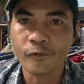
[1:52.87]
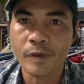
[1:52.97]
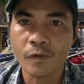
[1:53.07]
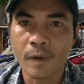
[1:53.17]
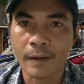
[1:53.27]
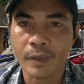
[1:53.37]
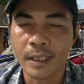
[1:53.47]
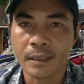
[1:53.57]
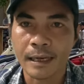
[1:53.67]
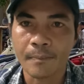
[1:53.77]
víu vào cái
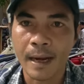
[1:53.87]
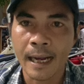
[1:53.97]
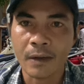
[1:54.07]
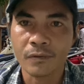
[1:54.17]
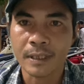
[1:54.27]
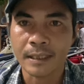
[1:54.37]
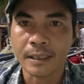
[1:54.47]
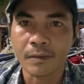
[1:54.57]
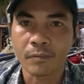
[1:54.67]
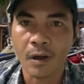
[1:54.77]
drama của nhà
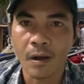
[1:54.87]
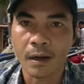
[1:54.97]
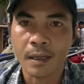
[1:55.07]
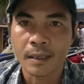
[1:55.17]
chị hồng loan